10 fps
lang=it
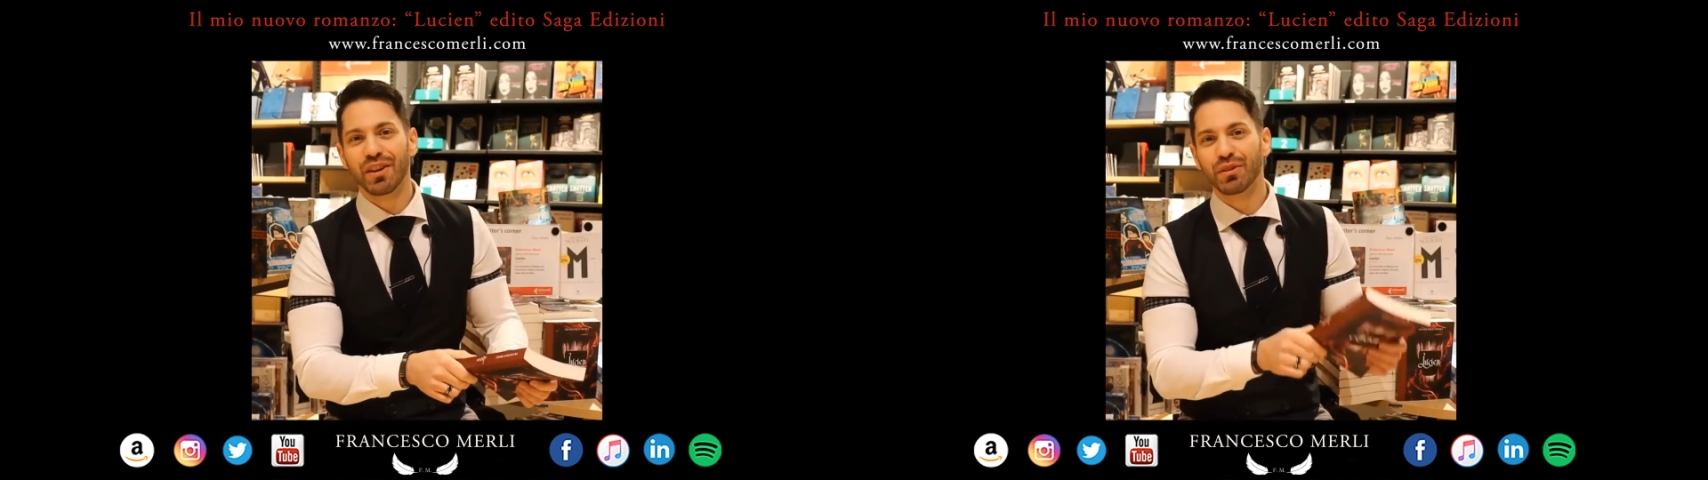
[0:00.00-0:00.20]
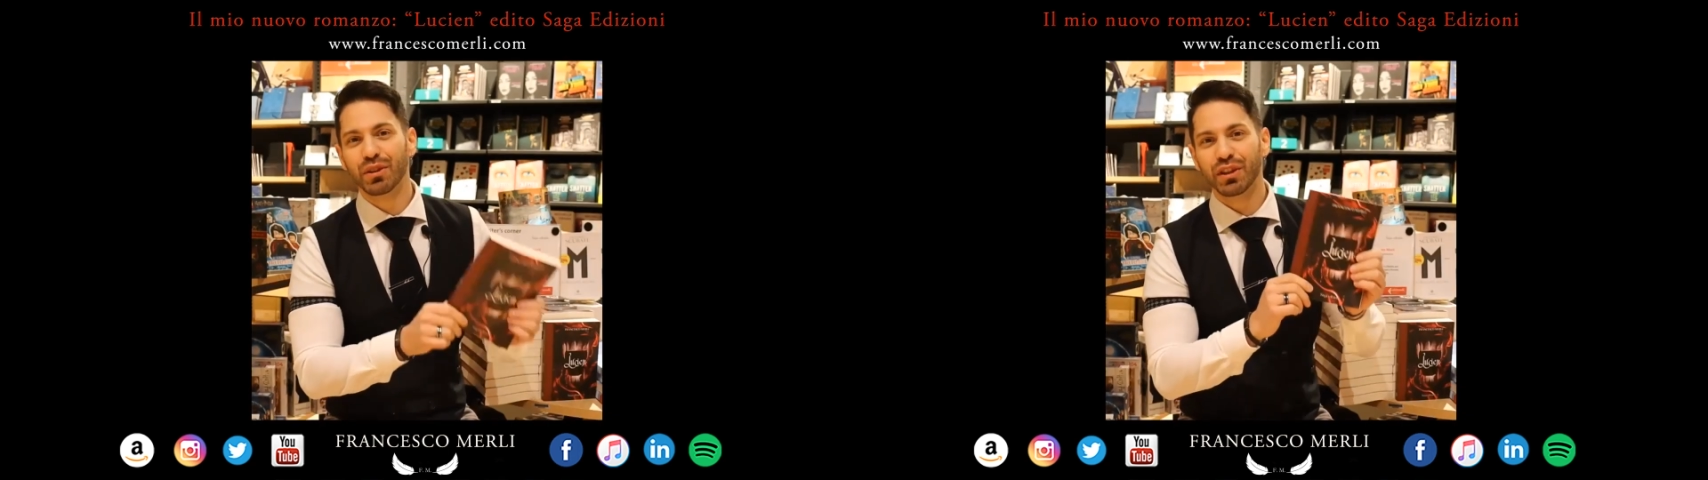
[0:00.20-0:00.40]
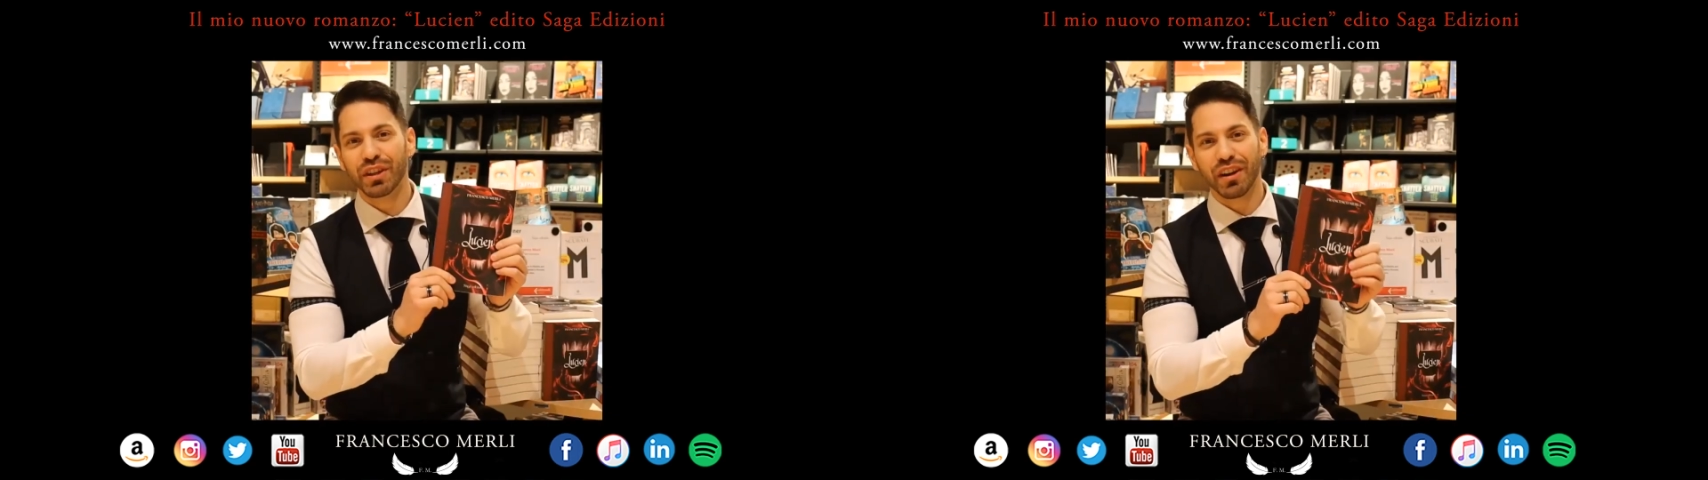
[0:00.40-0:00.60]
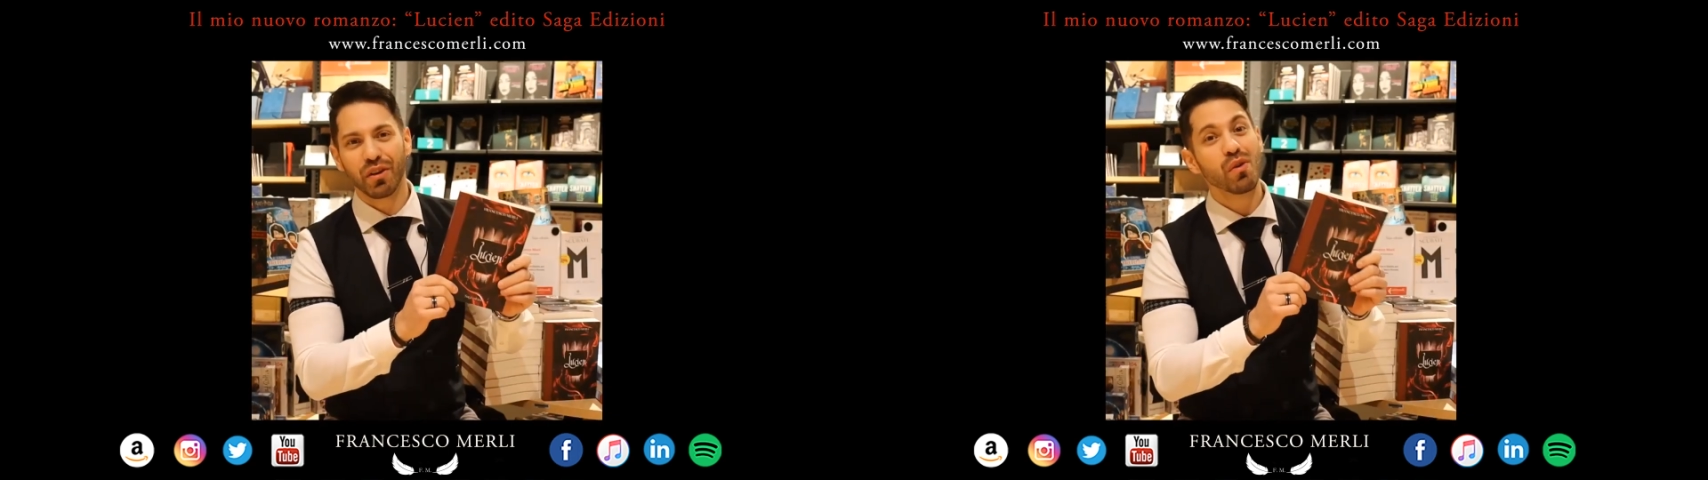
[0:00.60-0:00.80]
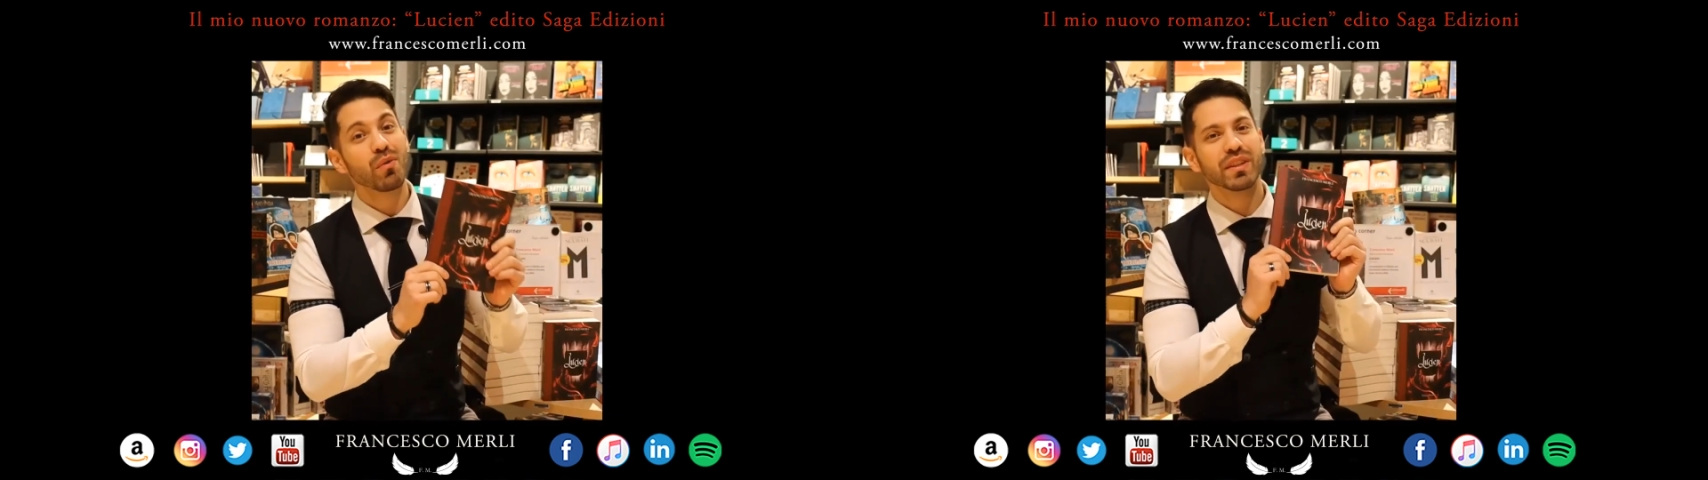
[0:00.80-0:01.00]
riuscire a
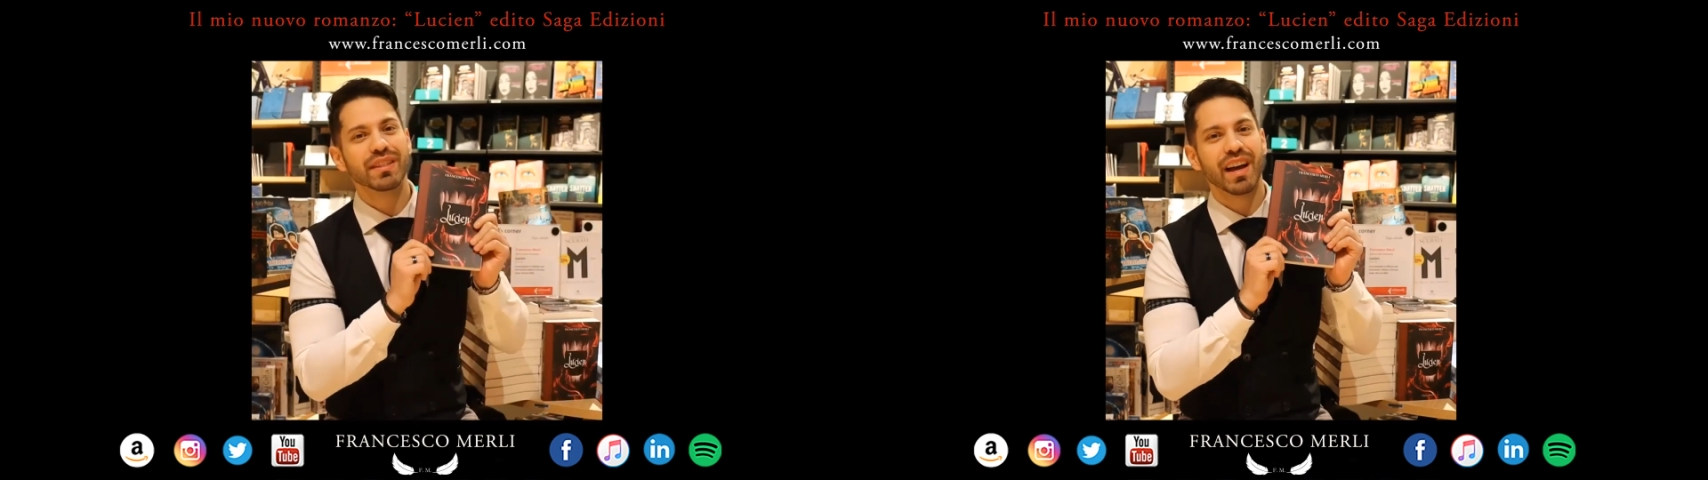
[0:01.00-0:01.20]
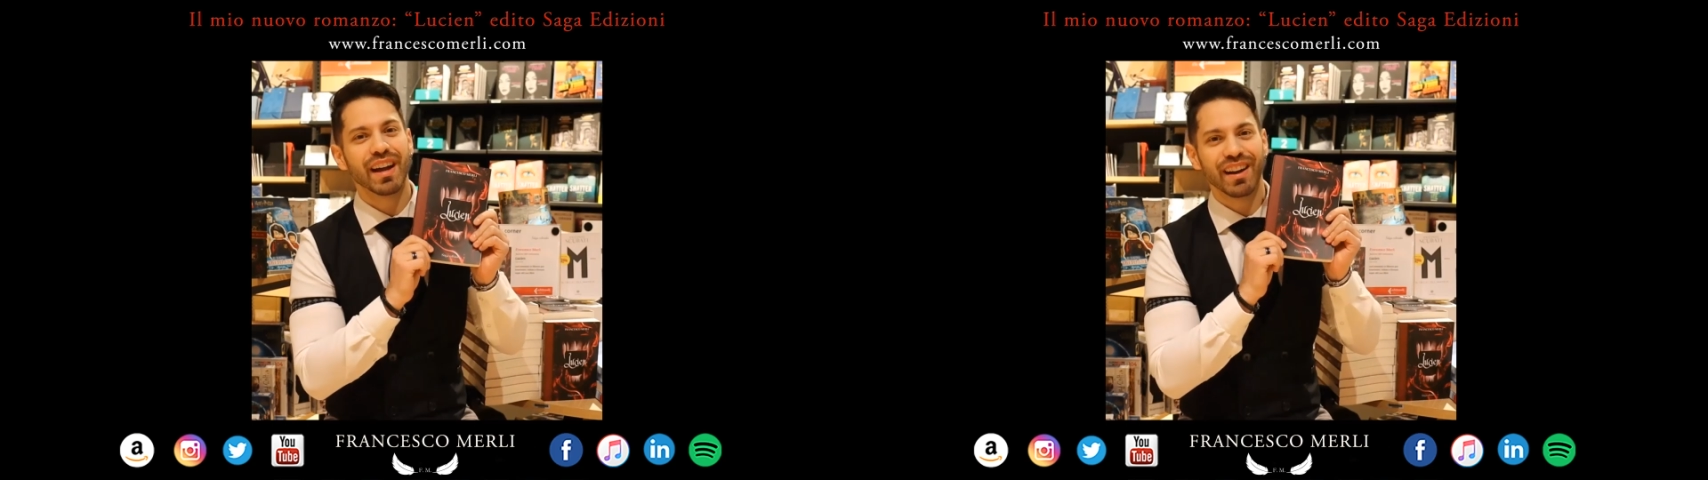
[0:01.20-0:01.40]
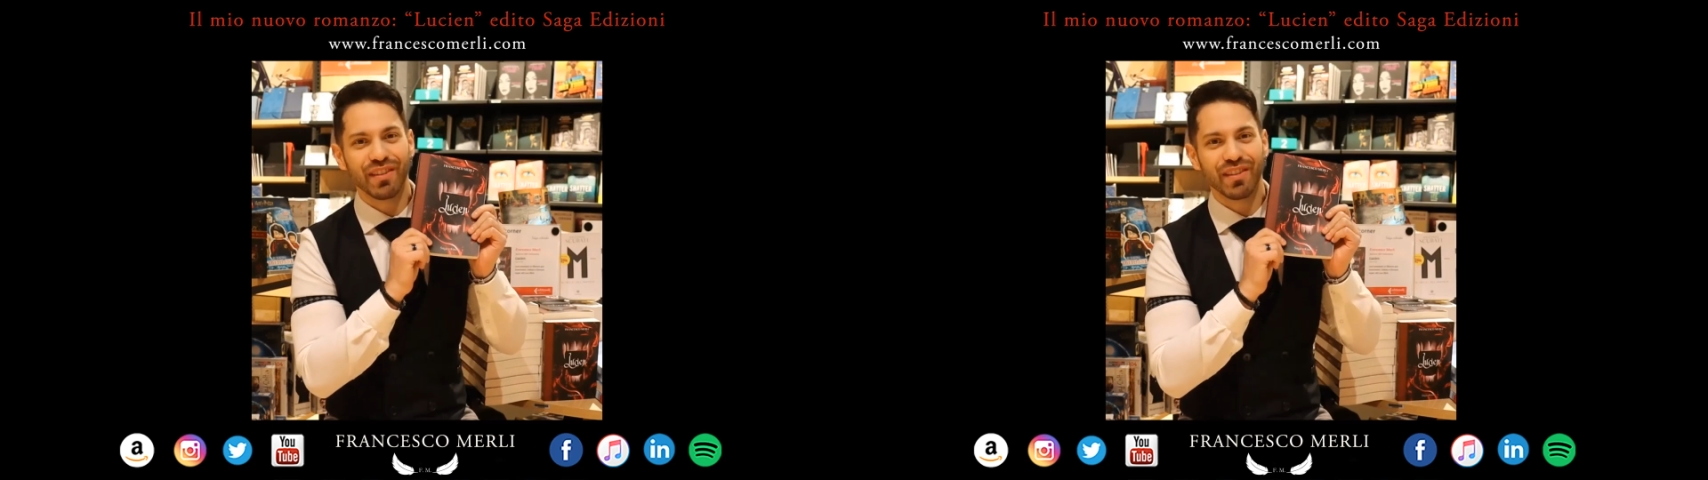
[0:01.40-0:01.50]
conquistare